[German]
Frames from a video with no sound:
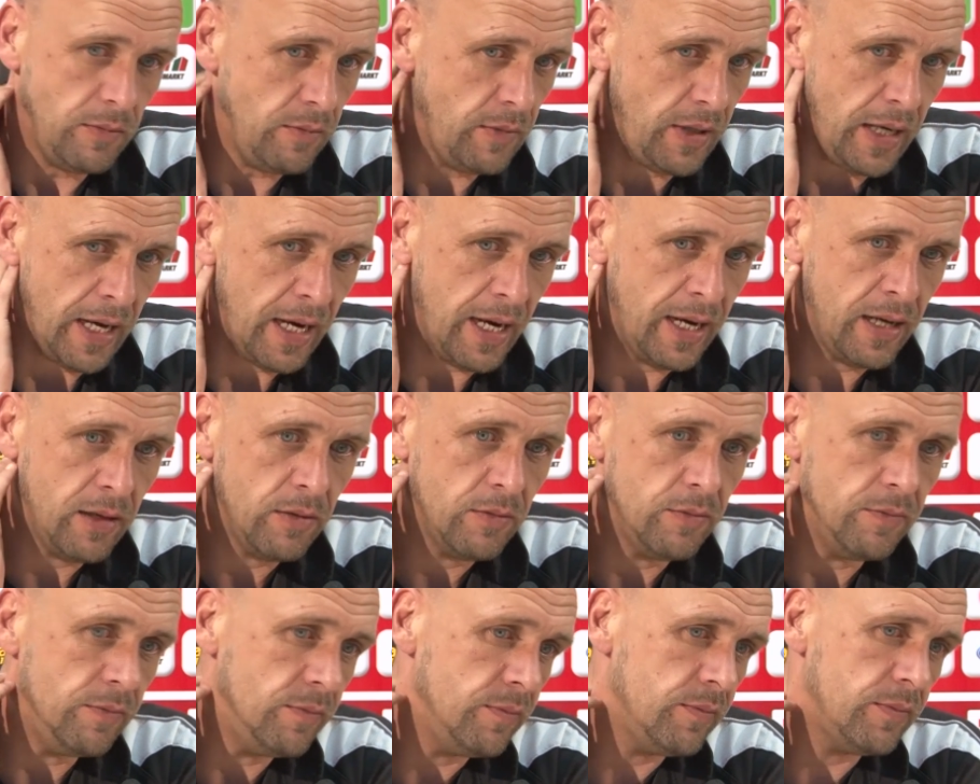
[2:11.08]

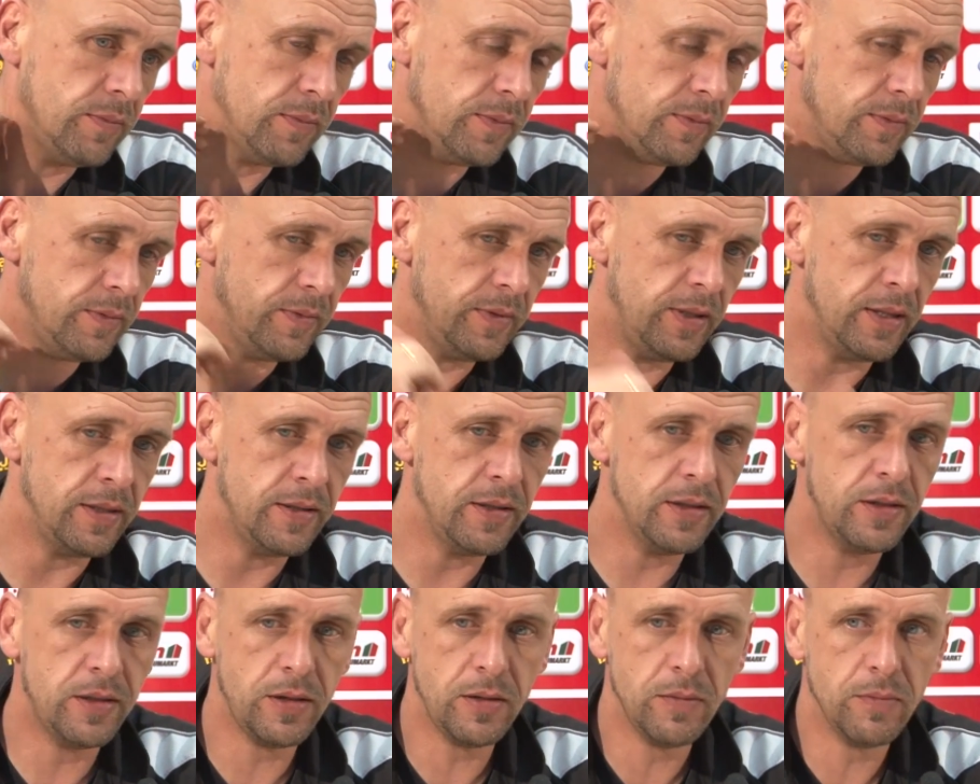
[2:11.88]
Ja,
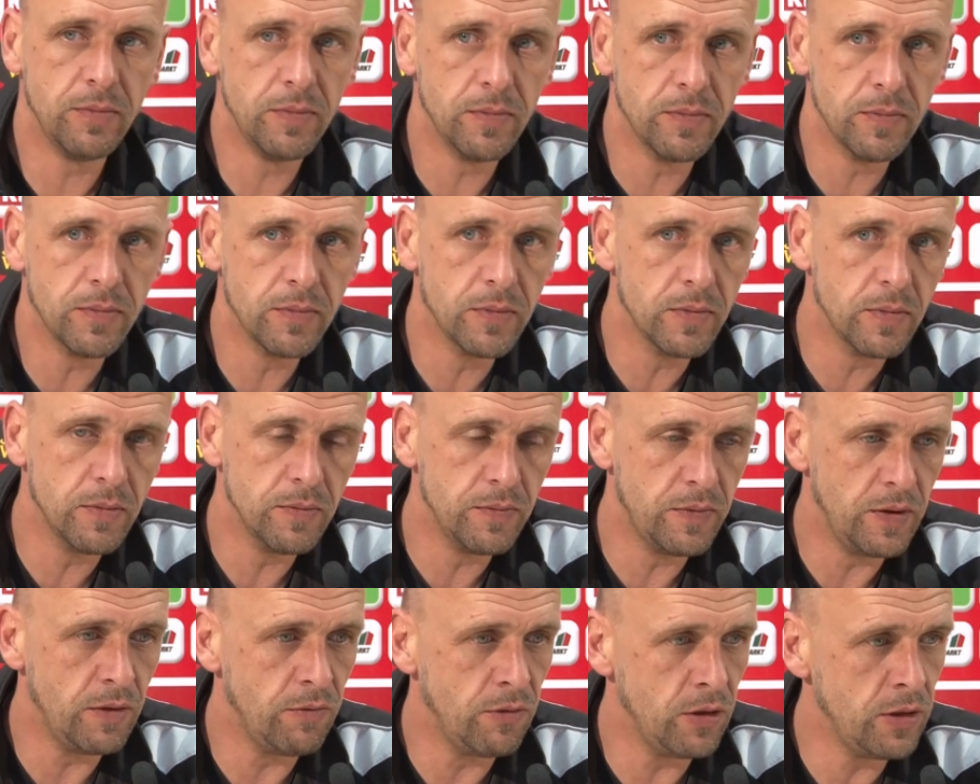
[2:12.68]
das ist,
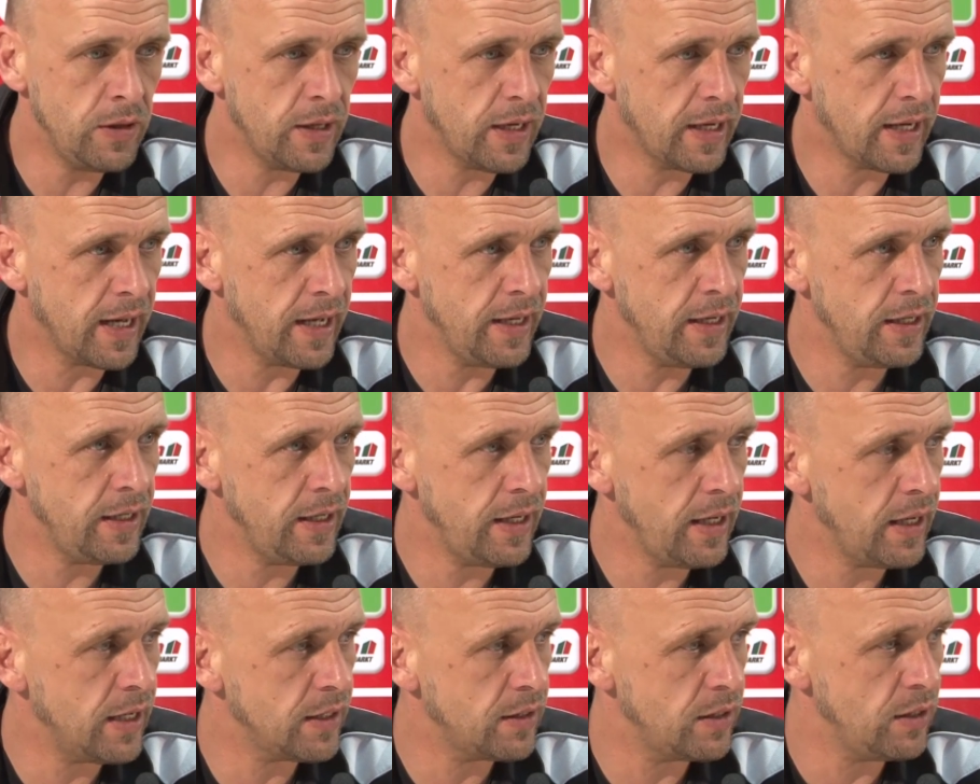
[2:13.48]
wir wollen da keine
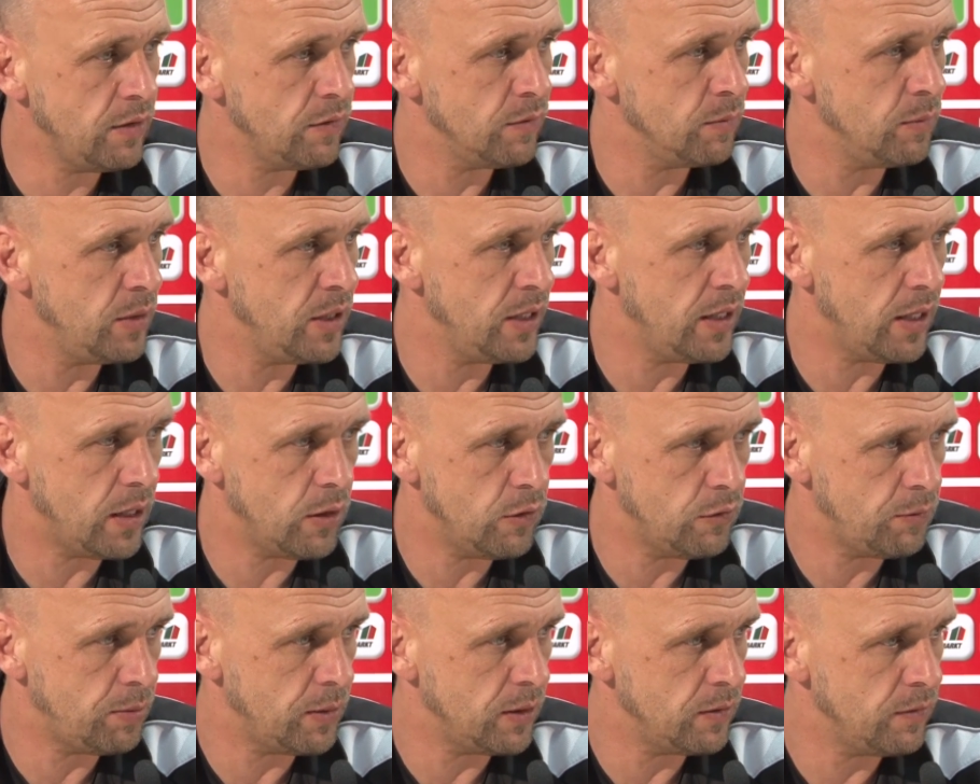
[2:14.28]
negativen Bilder
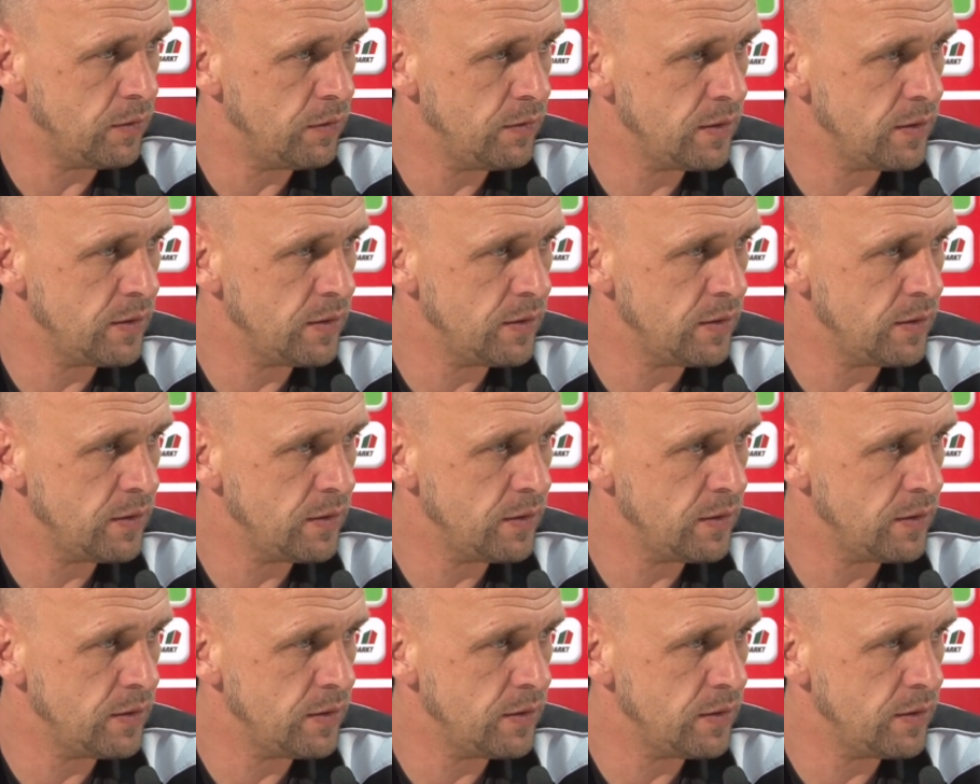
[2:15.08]
aufbauen.